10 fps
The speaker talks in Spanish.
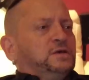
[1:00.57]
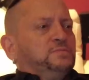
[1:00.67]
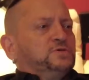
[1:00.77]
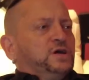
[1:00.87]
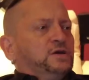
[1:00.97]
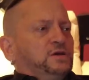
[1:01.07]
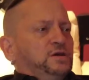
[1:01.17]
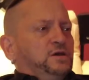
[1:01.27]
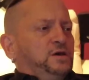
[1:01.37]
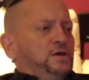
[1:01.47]
tenemos aquí?
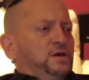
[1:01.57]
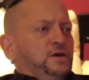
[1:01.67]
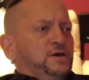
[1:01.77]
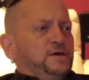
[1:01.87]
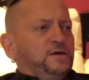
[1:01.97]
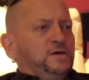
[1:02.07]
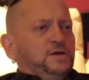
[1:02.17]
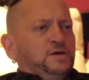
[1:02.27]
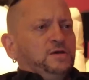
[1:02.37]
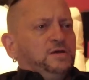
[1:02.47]
Eh,
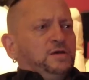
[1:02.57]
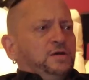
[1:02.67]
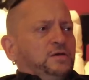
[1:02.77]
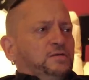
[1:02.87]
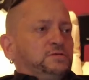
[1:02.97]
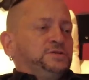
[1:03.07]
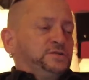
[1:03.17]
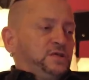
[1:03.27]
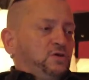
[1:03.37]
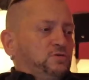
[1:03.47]
eh, tres
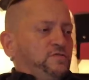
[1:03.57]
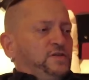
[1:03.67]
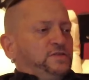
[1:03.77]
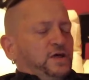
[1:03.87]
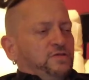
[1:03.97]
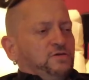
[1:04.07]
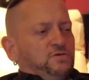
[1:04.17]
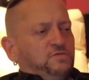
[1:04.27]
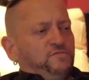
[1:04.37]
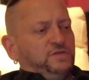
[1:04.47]
estados de
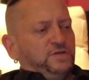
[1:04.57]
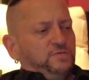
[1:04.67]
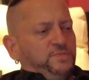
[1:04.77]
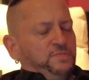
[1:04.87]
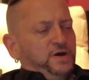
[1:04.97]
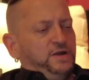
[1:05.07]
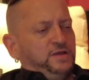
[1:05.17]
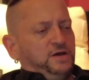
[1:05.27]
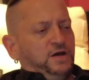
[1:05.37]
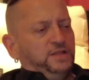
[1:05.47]
filtración, filtración
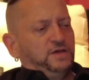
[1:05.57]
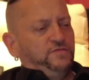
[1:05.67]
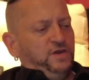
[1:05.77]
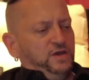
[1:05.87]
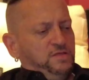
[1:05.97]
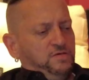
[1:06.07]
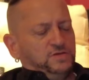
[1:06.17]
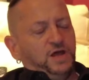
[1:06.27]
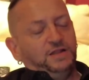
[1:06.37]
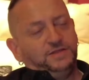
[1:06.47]
primaria, alta,
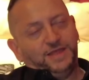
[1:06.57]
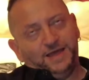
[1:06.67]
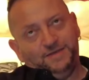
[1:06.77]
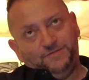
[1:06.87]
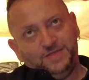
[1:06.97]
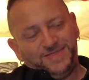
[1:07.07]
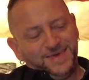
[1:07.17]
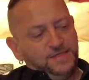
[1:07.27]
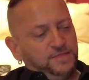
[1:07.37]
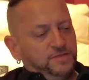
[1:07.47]
alta
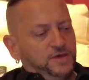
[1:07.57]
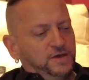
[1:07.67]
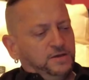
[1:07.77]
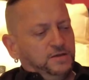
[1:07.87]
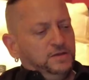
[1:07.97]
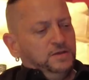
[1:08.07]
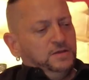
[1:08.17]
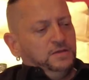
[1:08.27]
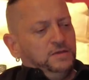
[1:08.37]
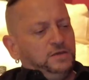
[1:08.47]
eficiencia
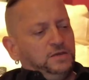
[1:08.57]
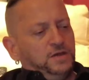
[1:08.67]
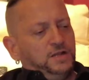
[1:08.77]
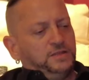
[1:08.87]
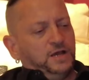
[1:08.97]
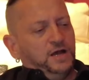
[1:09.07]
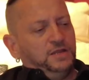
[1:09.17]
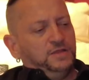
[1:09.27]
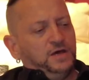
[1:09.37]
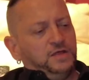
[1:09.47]
y alta
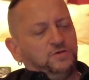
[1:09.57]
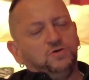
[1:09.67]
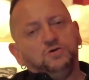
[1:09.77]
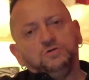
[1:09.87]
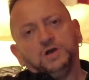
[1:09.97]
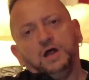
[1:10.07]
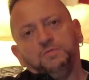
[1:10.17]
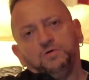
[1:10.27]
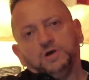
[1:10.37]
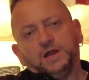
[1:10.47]
calidad con
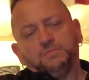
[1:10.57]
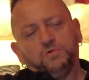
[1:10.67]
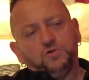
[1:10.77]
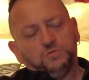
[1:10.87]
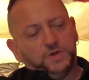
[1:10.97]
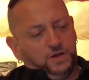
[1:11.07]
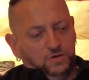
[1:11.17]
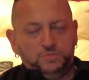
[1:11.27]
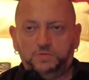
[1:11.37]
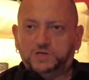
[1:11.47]
carbono. me
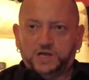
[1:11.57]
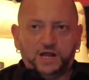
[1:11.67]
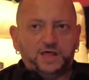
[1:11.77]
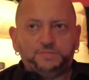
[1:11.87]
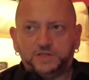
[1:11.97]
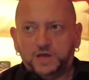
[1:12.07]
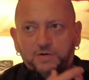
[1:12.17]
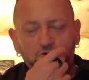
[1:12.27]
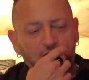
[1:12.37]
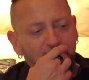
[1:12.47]
voy a sacar la zapatilla a la
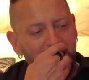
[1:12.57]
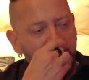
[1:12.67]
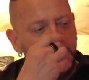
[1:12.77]
boca.